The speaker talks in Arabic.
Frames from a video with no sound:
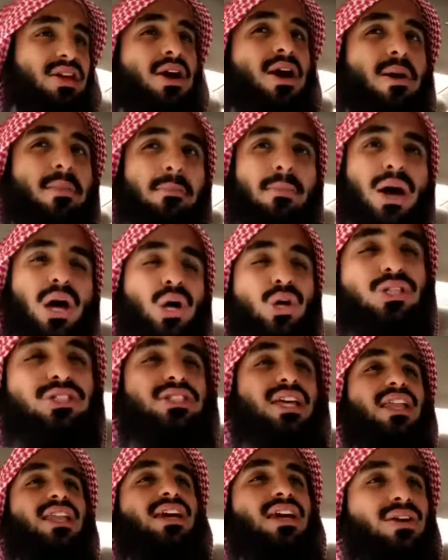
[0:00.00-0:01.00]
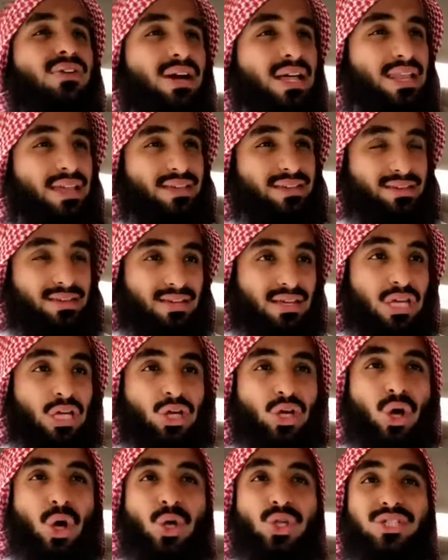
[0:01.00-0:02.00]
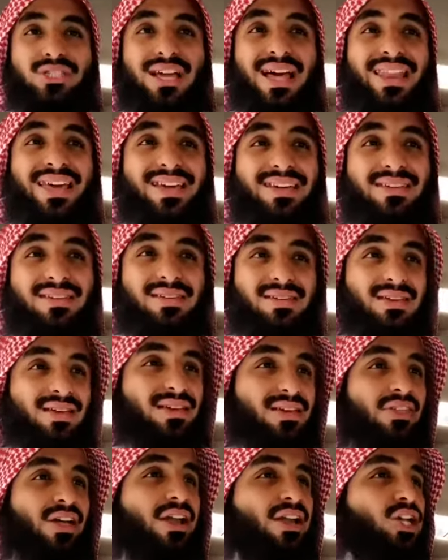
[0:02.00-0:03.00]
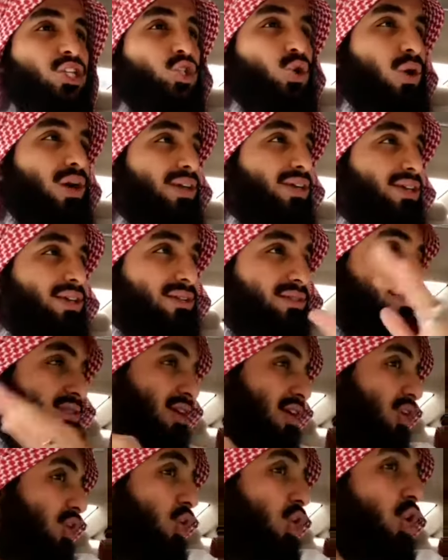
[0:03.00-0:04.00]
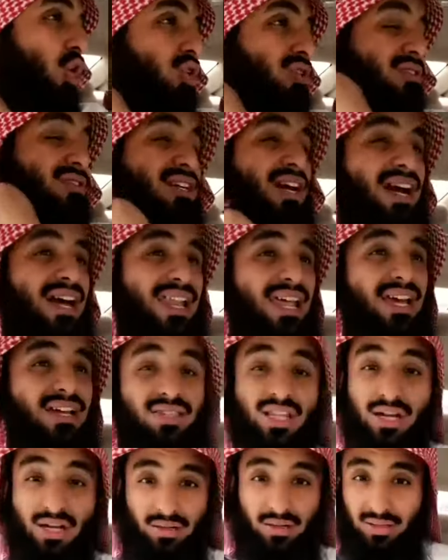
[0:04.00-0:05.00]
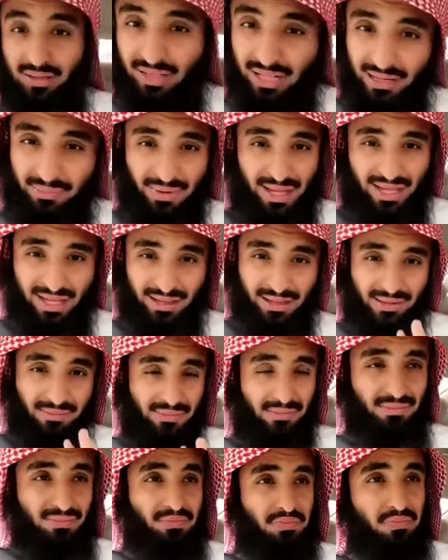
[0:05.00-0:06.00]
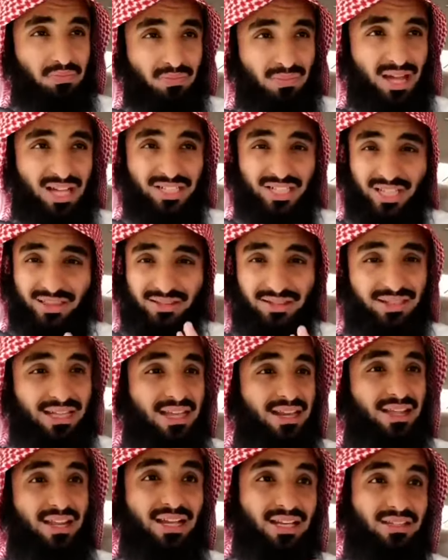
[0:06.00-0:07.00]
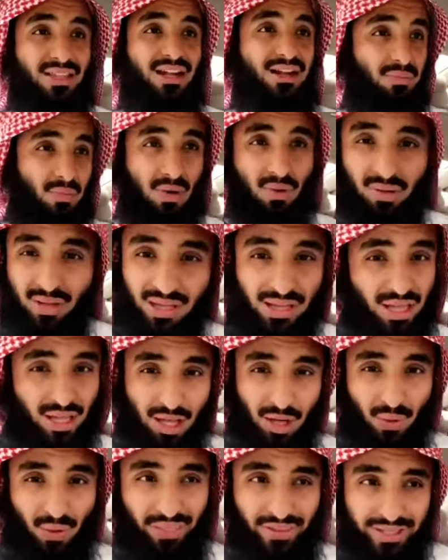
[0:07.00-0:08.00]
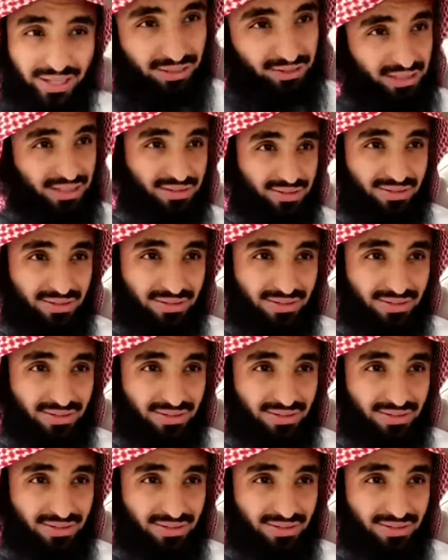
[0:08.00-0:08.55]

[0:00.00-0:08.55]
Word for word: اما حجه لك او عليك حجه لك اذا رحت وغيرت حجه عليك ترى انا ما ما اشدد عليك لكن ترى الوضع خطير